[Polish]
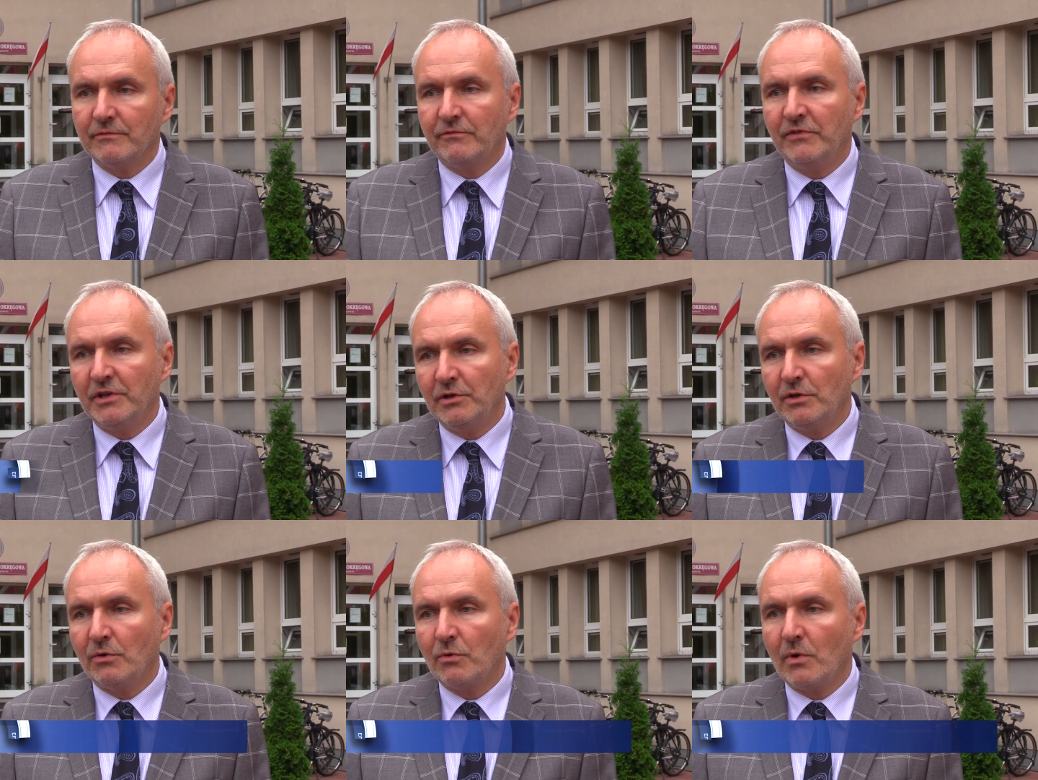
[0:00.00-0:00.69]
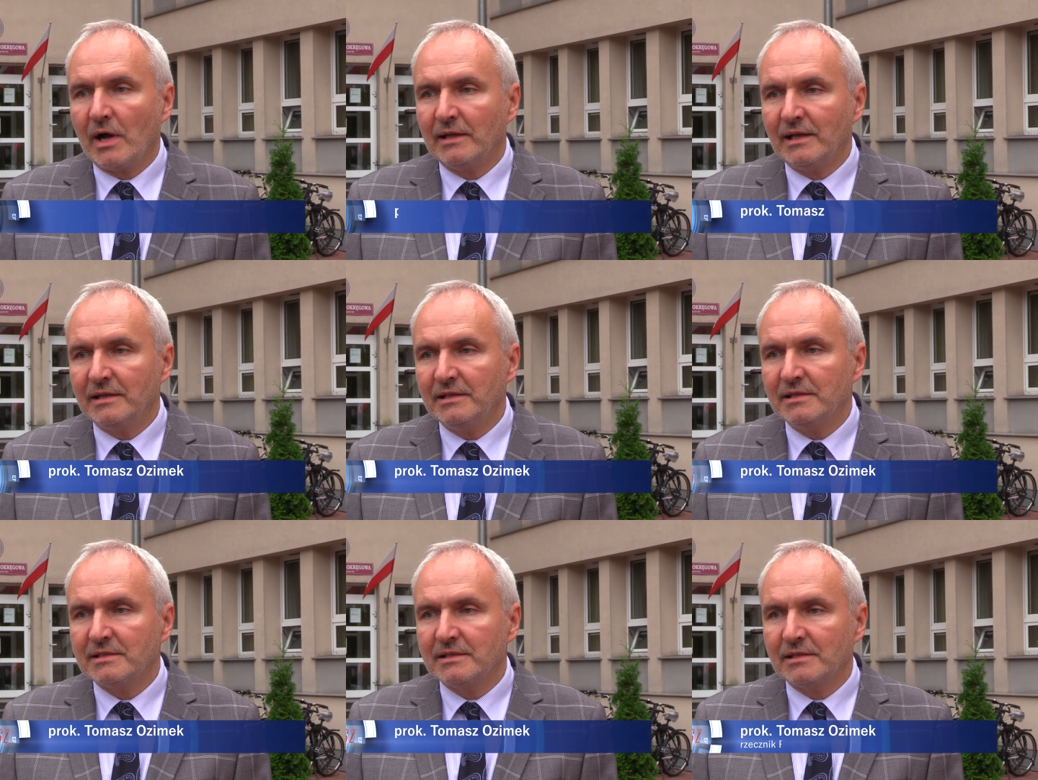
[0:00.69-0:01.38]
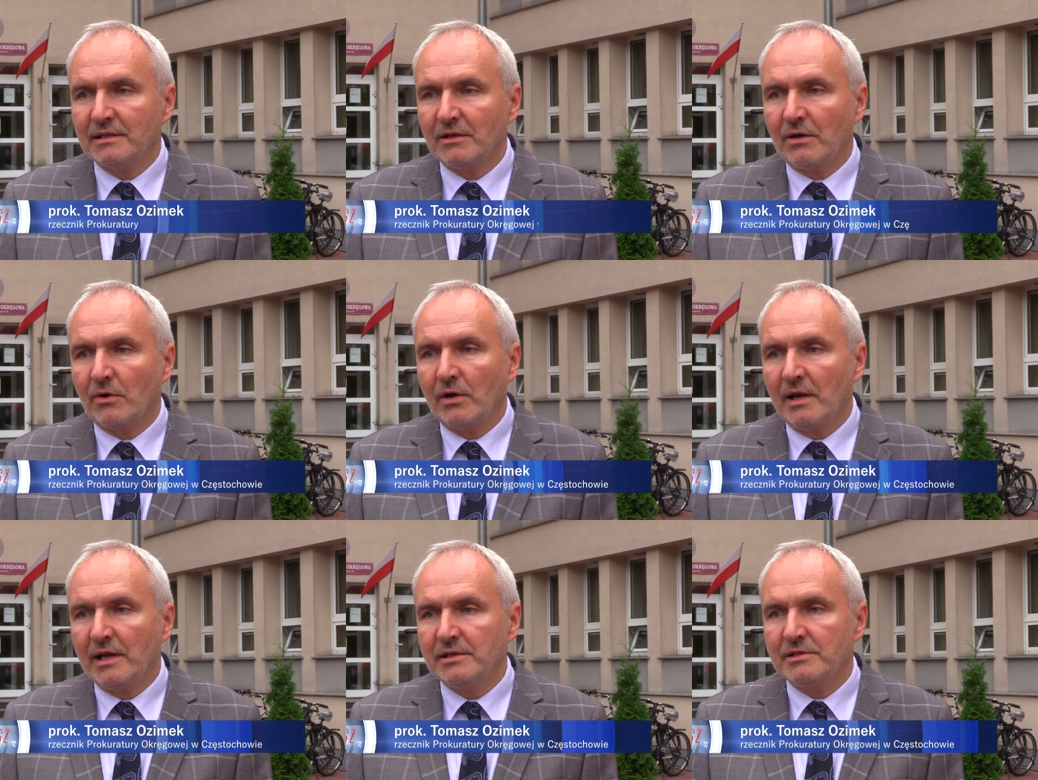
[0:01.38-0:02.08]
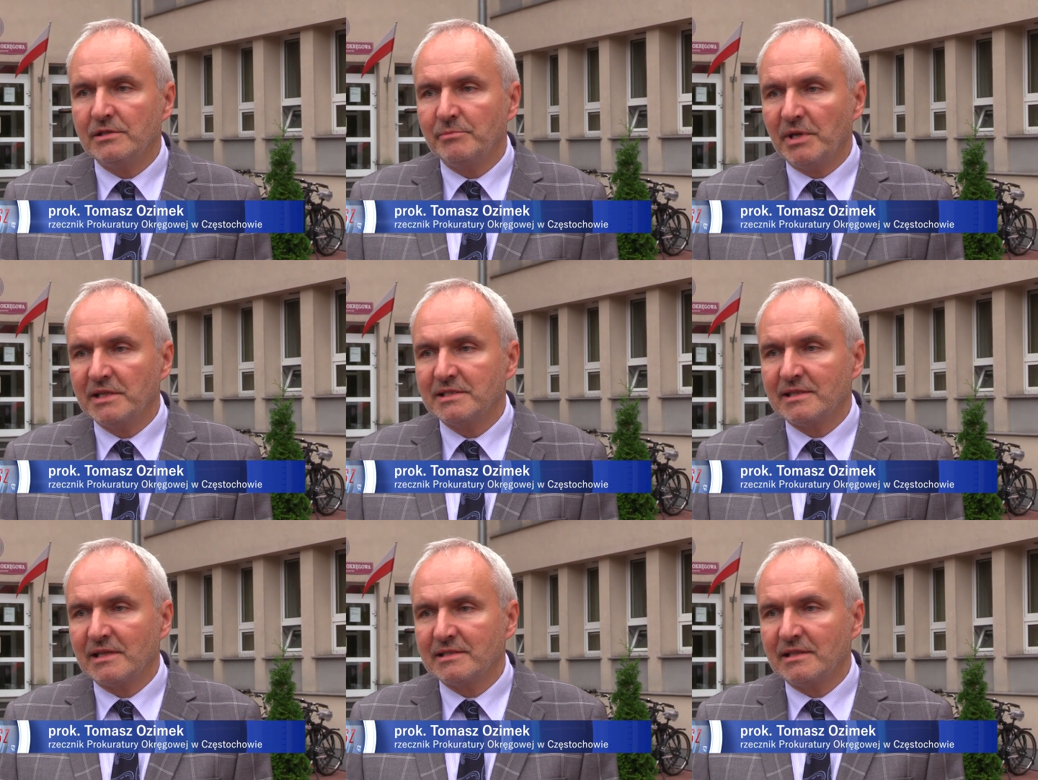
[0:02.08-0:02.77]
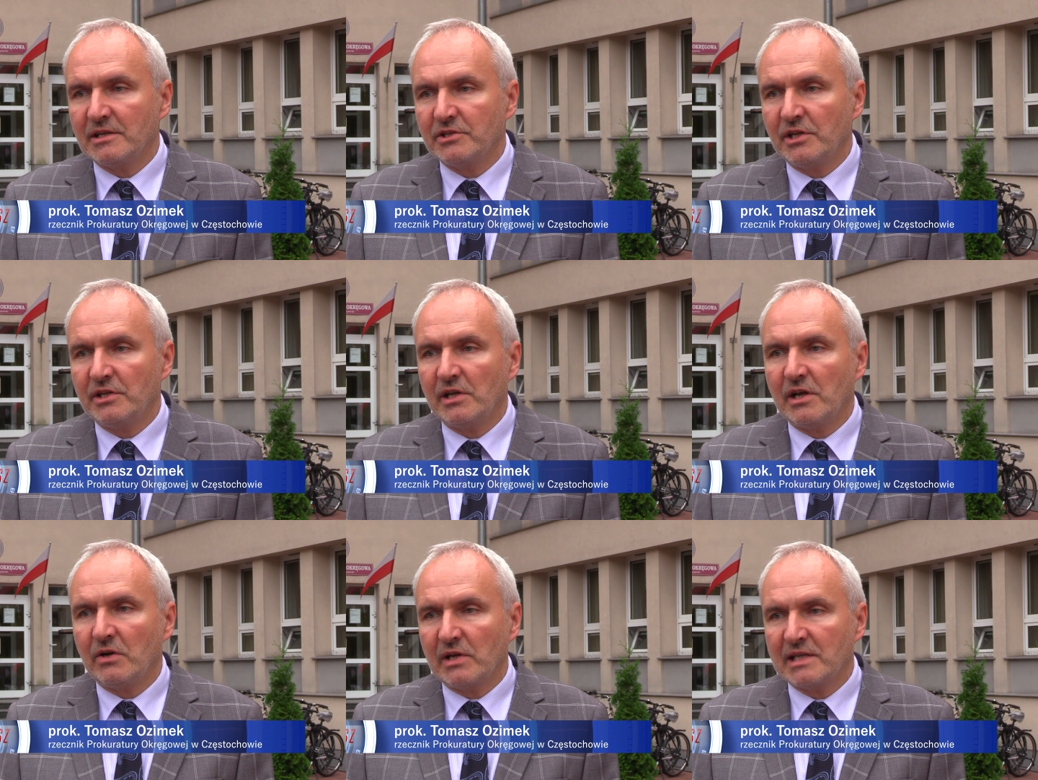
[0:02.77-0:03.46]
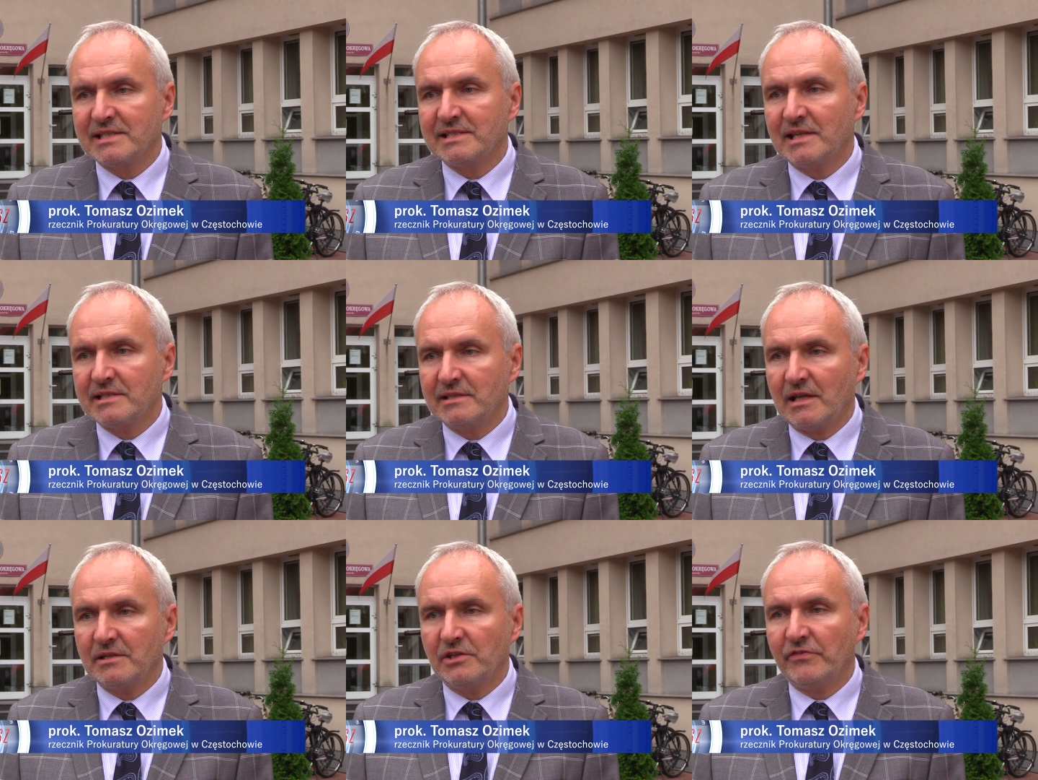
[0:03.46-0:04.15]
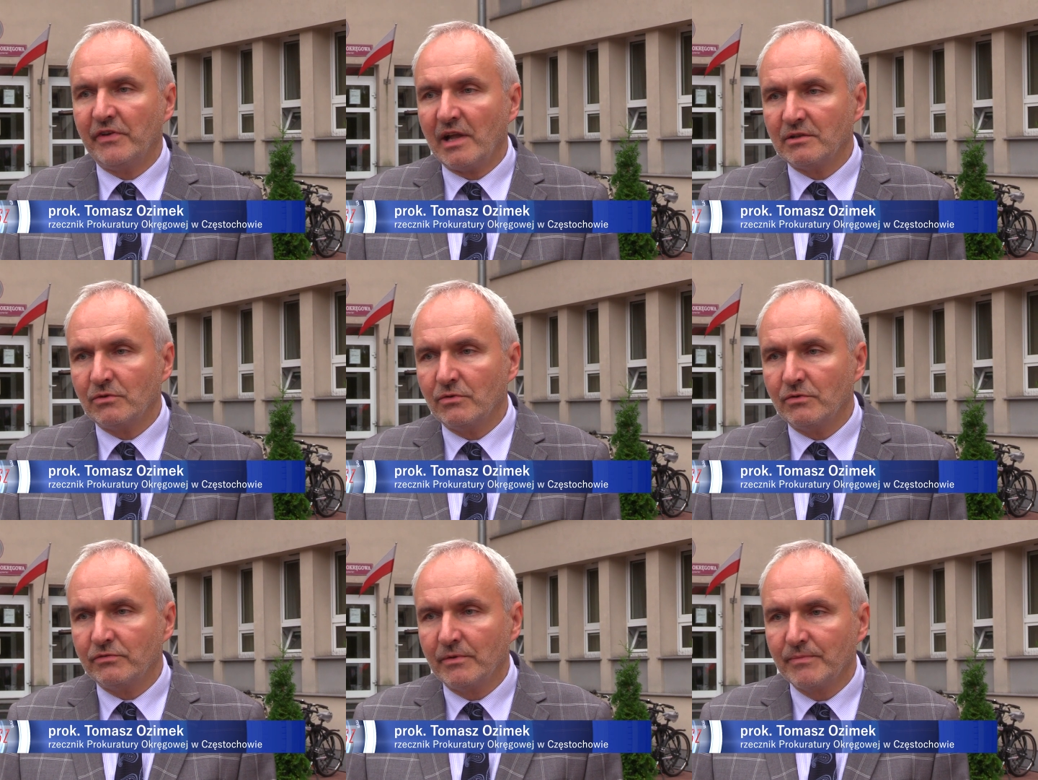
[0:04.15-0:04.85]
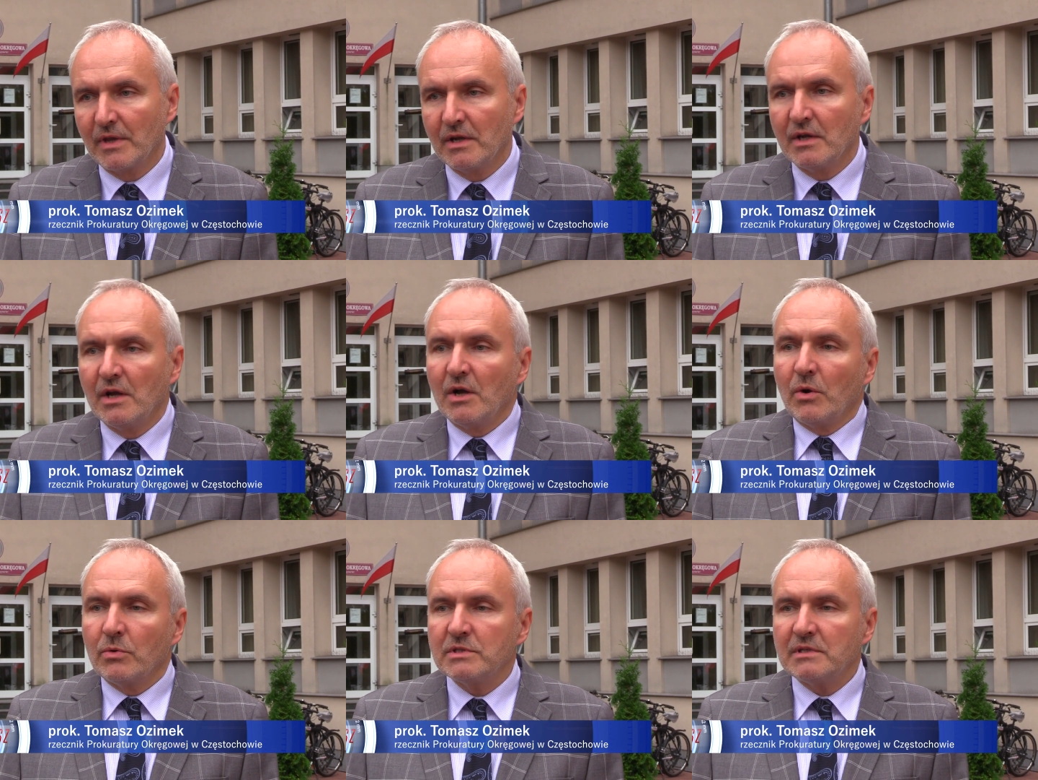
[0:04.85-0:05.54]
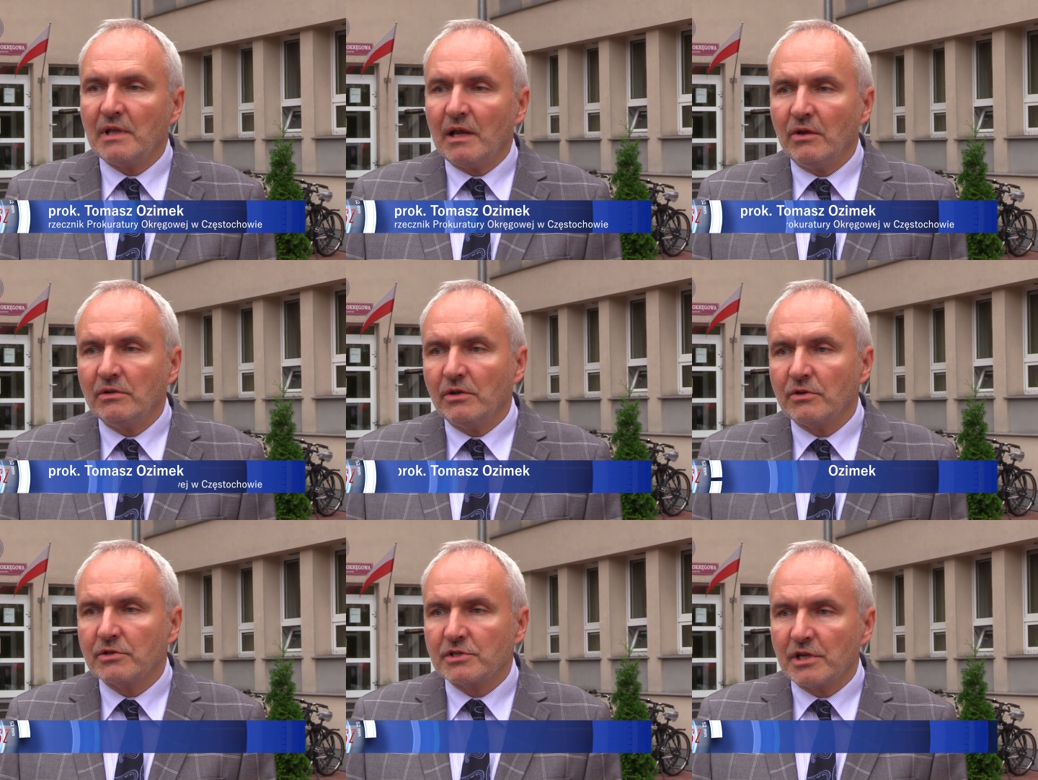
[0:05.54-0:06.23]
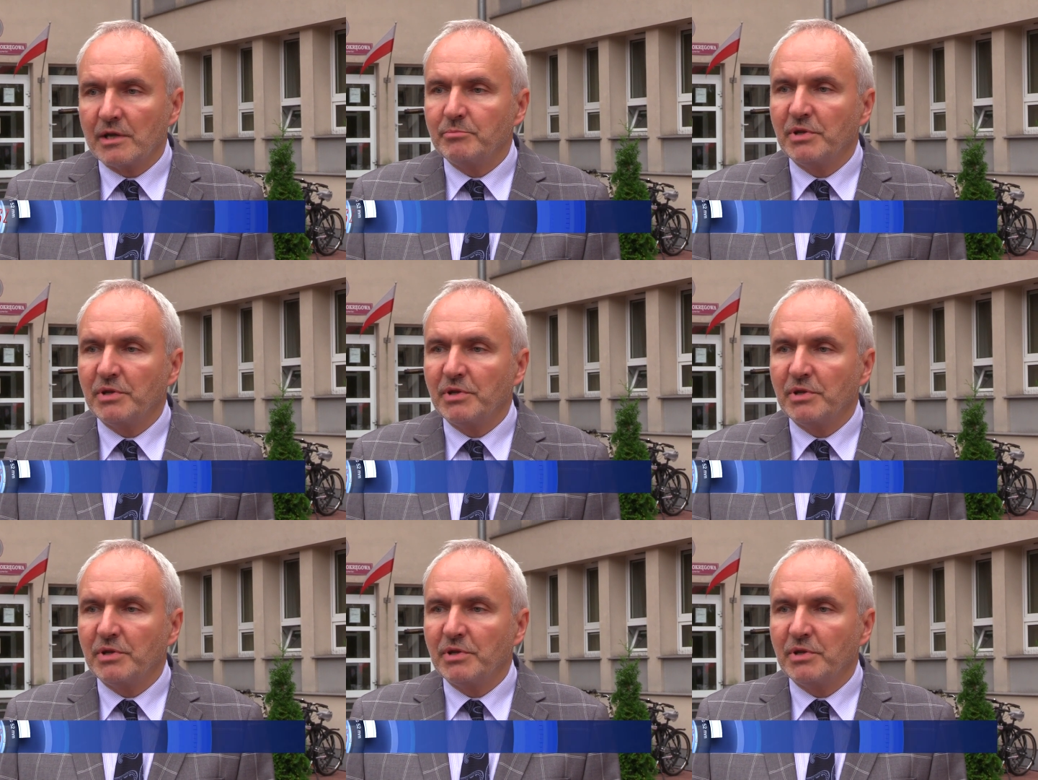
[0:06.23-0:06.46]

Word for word: w wyniku analizy oględzin miejsca zdarzenia oraz zeznań świadków, Ustalono, że